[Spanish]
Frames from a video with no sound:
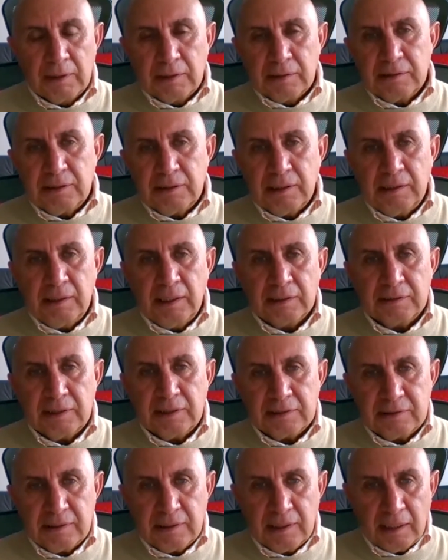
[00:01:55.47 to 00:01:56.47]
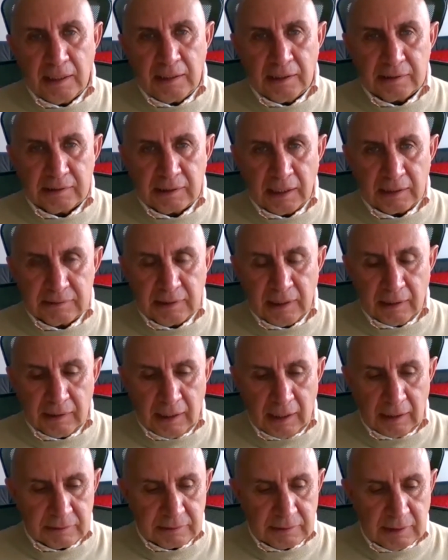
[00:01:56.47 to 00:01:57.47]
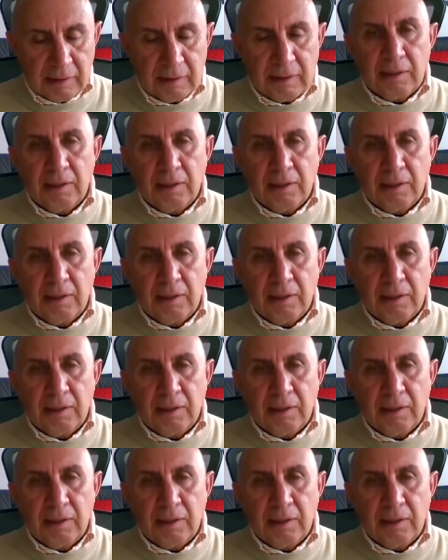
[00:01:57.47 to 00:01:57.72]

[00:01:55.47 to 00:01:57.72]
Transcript: sin necesidad de trasladarse.